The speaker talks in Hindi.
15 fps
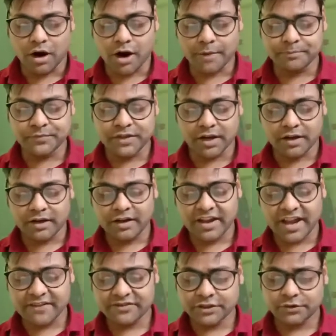अप
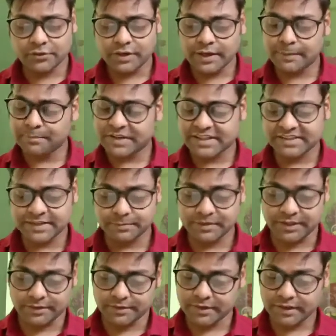द एवेन्यू
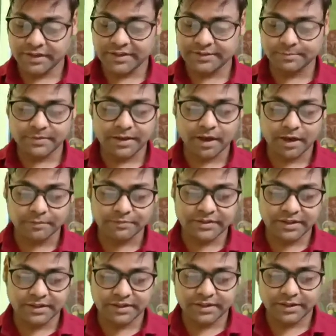इम्प्रेसिवली इसमें आप
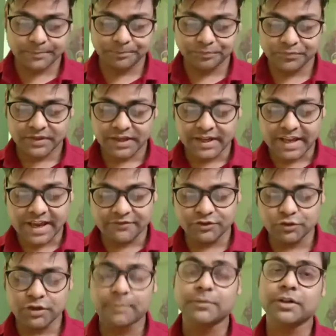देखिए
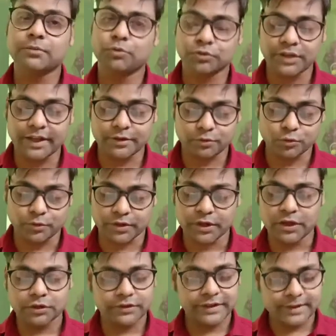एवेन्यू का मतलब होता है रोड
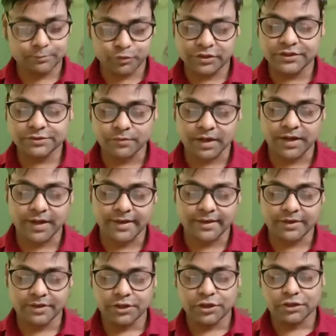तो एक पुलिस वाला
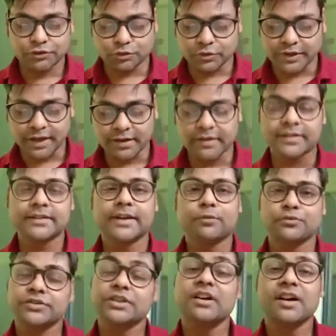है जो क्या करता है
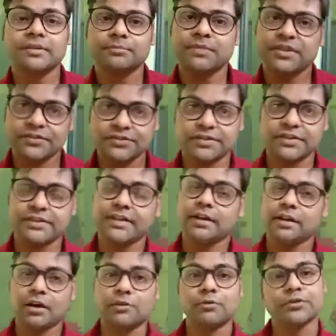उसके हाथ में स्टिक है
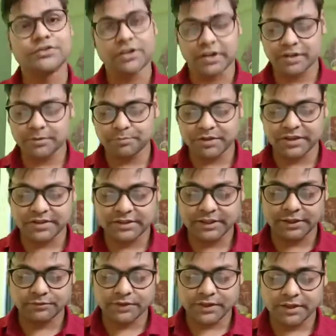और वो छड़ी पीटते
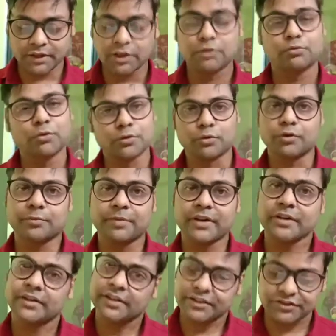हुए वो रोड
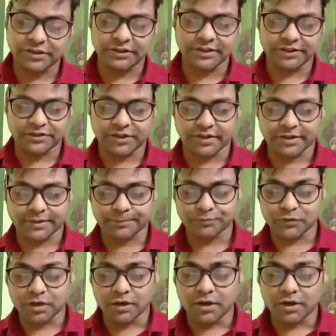पर चलता जा रहा है